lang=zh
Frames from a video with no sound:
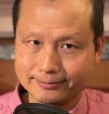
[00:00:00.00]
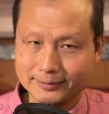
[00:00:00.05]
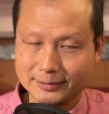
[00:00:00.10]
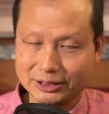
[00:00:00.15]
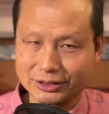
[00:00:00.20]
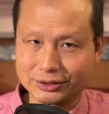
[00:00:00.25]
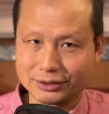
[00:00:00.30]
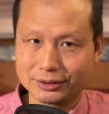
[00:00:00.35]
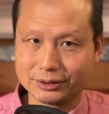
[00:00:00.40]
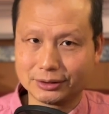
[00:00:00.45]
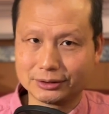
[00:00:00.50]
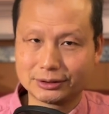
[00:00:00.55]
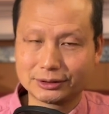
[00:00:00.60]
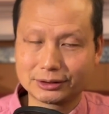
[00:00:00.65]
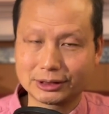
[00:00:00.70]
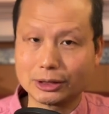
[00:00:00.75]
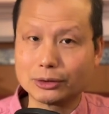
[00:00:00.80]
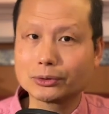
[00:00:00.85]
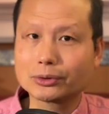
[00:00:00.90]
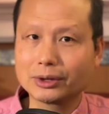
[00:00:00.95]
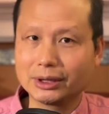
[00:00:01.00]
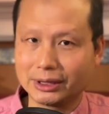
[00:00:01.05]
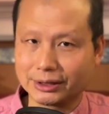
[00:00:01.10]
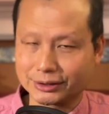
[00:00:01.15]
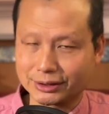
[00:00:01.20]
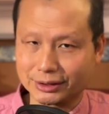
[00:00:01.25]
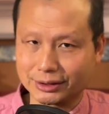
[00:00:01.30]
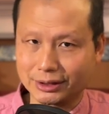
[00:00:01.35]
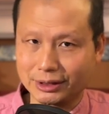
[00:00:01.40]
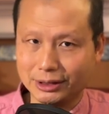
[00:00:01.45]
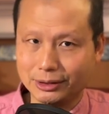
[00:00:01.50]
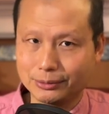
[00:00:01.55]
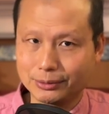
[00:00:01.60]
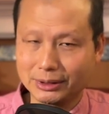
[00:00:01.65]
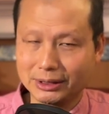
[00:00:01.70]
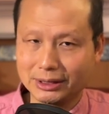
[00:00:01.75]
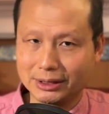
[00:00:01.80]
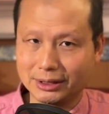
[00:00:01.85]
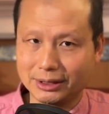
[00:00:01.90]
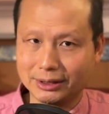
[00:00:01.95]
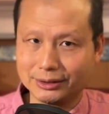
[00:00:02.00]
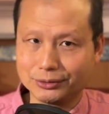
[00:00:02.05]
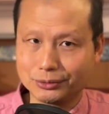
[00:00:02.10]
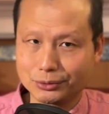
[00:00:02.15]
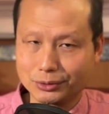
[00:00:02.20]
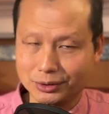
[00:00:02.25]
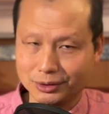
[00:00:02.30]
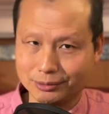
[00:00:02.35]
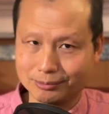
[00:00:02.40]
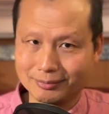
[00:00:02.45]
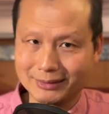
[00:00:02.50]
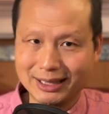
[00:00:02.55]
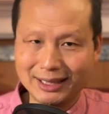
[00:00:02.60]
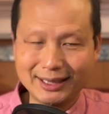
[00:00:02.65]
是针对的是低危的人群。